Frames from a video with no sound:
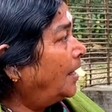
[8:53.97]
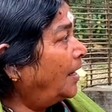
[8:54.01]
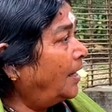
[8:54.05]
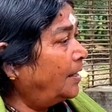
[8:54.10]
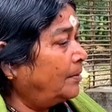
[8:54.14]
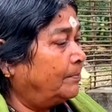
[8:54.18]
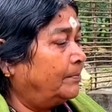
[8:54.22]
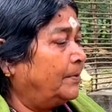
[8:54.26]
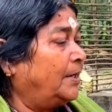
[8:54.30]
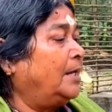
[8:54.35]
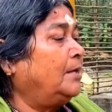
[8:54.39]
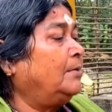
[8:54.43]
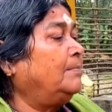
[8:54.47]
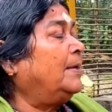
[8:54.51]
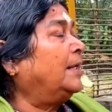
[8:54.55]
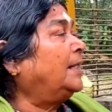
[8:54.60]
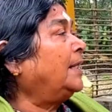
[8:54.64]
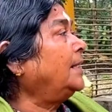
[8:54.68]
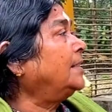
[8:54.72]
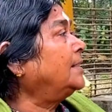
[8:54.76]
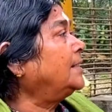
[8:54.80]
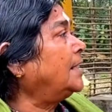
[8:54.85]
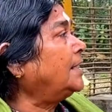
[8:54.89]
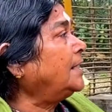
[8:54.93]
আর এর
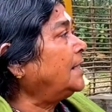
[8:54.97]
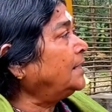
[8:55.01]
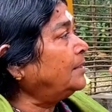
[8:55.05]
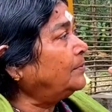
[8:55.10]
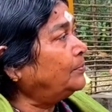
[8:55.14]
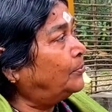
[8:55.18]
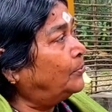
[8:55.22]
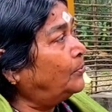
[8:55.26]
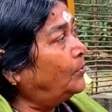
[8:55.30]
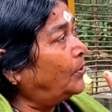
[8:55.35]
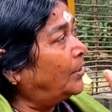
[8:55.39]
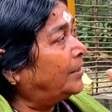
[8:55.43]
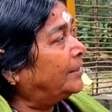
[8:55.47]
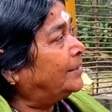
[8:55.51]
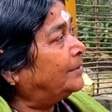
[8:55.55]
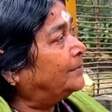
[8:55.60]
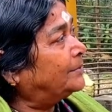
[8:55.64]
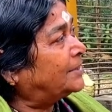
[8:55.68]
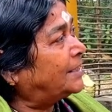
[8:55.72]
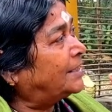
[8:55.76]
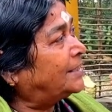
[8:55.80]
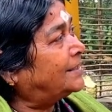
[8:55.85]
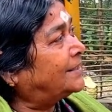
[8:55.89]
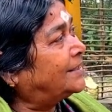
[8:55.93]
তো সাদা সাদা ফুল হয়
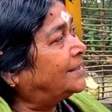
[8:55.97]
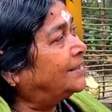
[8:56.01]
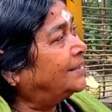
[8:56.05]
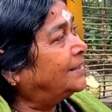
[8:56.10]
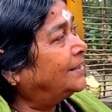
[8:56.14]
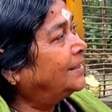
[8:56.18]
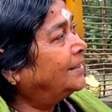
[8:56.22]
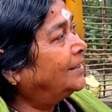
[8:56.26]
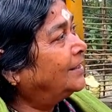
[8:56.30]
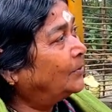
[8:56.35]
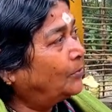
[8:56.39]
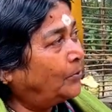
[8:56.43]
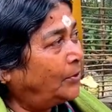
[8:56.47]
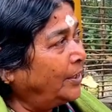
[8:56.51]
দেখবে সাদা আচ্ছা।